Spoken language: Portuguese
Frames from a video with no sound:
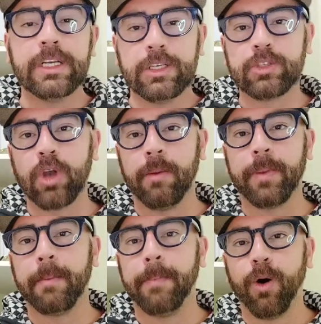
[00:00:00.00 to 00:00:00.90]
só
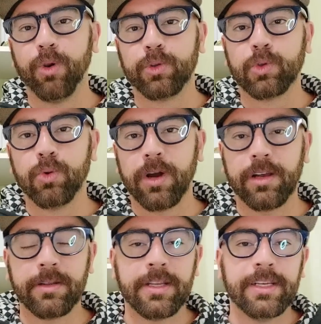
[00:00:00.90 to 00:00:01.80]
para Paulo
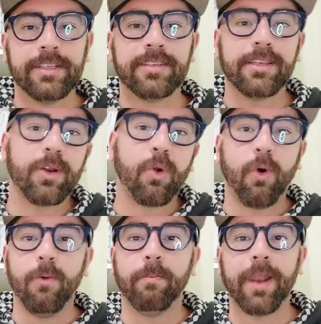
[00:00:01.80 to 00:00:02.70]
Turra ser
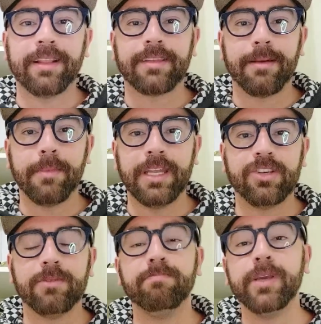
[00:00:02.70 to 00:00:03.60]

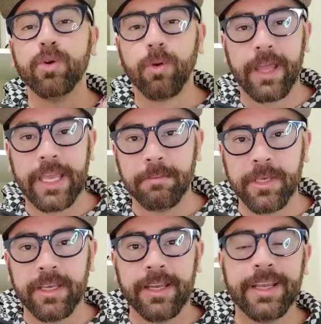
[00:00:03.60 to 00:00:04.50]
completamente
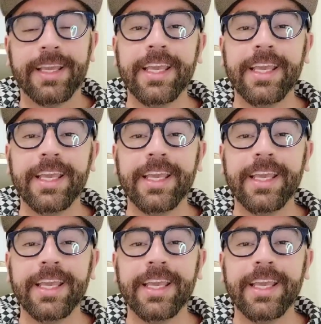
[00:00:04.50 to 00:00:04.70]
biruleibe,